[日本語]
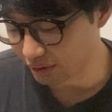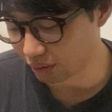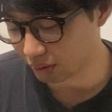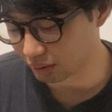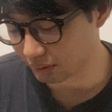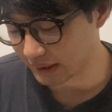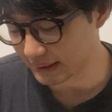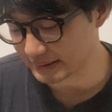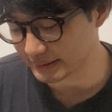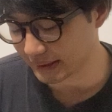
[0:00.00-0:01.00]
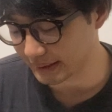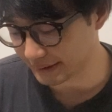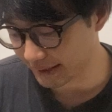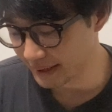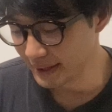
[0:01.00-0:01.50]
今日の感じ的
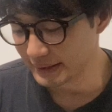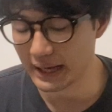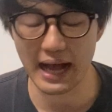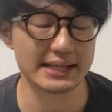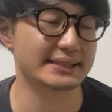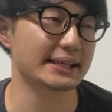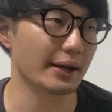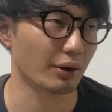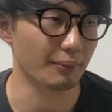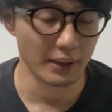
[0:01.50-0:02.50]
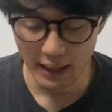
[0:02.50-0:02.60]
にね。で、明日よ。